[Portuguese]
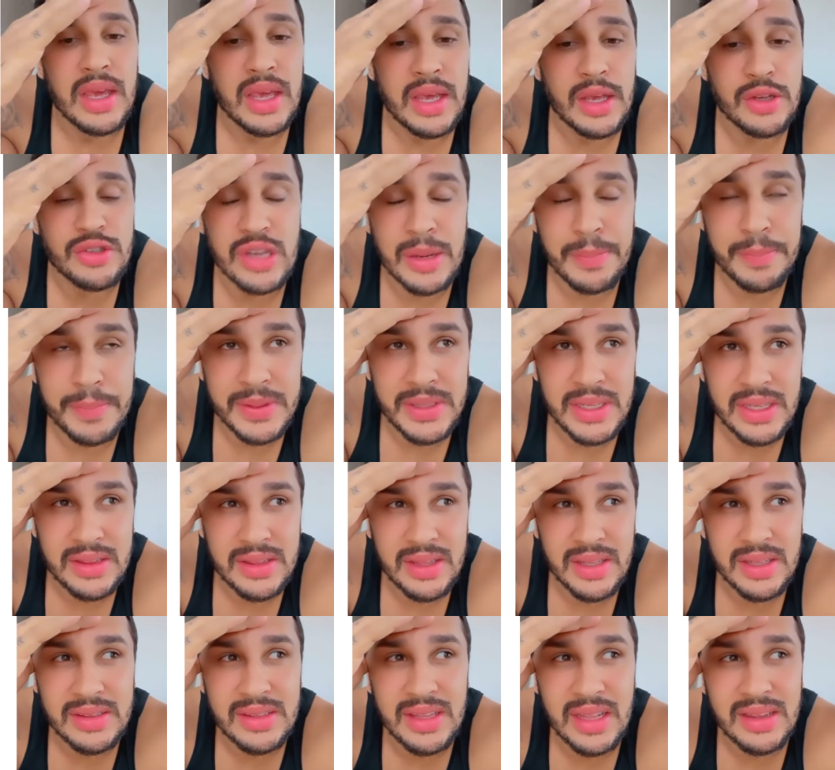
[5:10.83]
Eu já pedi
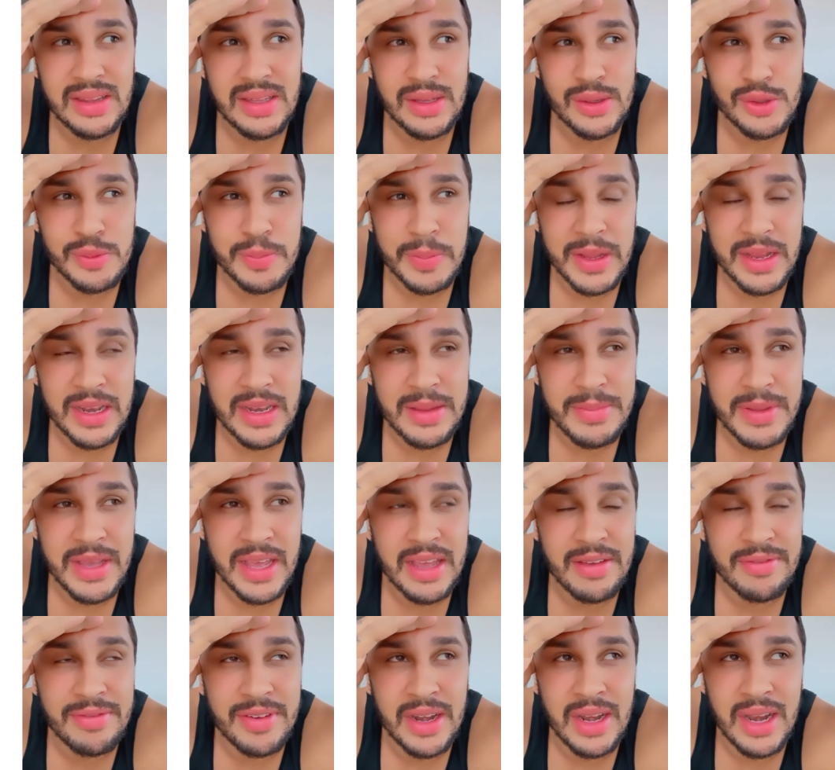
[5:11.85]
tanto a Deus para ele me
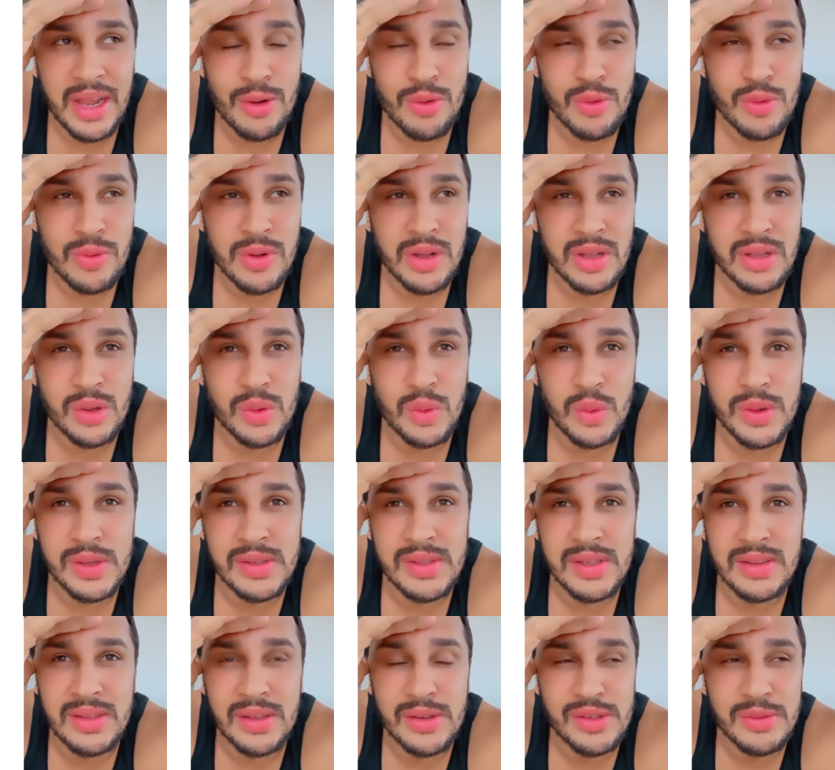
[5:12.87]
revelar alguma
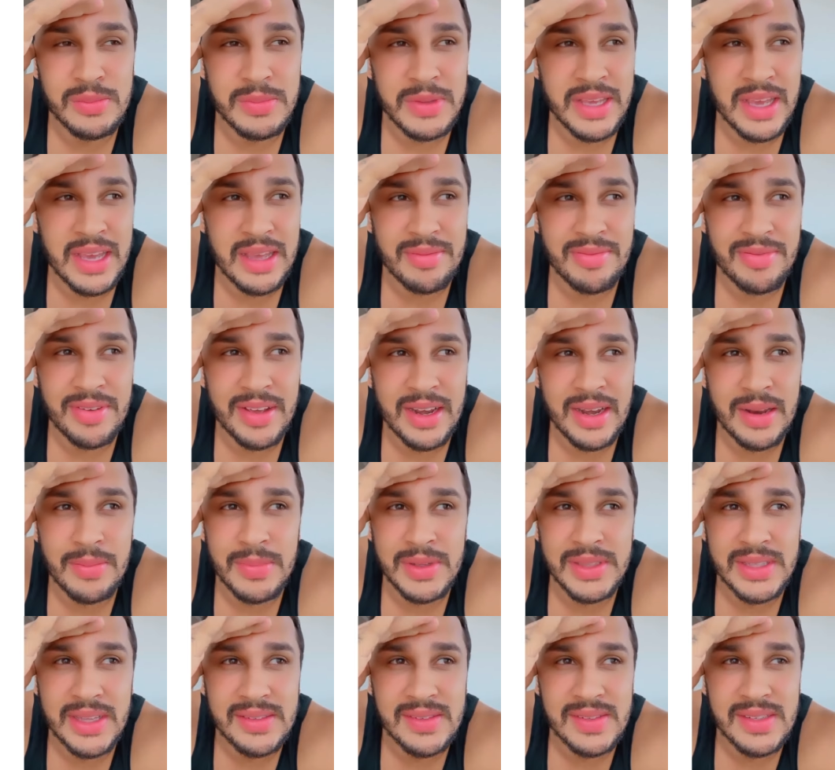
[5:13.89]
coisa. Deus me revela,
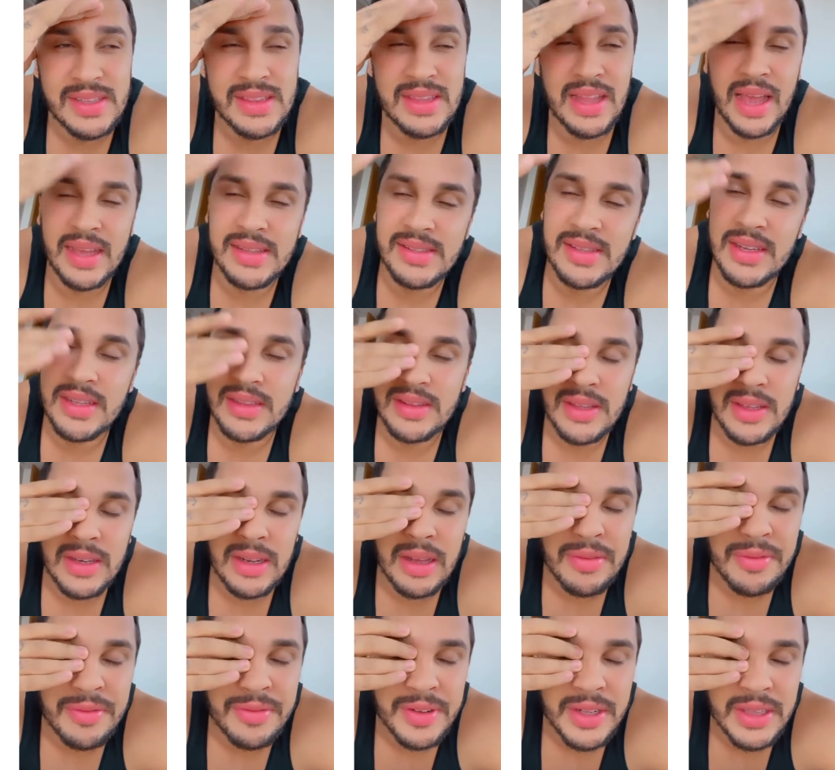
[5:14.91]
manda sinais,
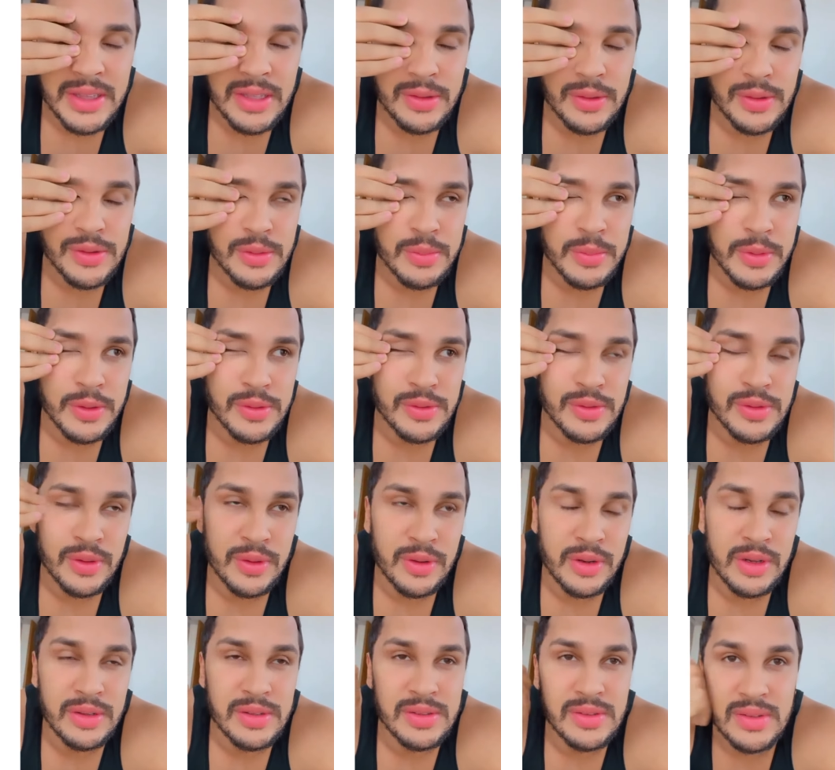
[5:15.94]
retira a venda dos meus
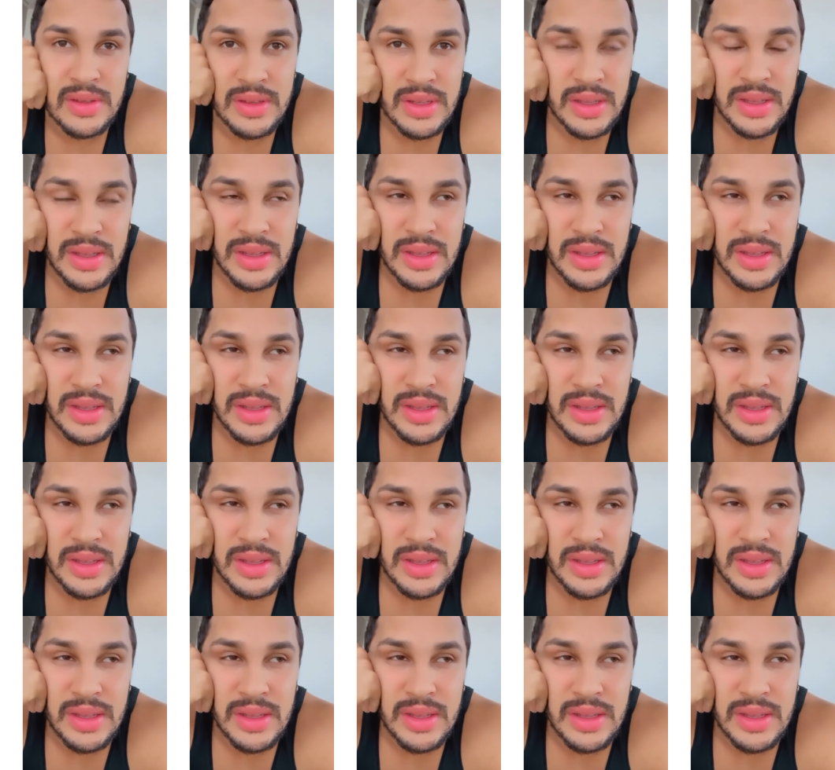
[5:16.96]
olhos.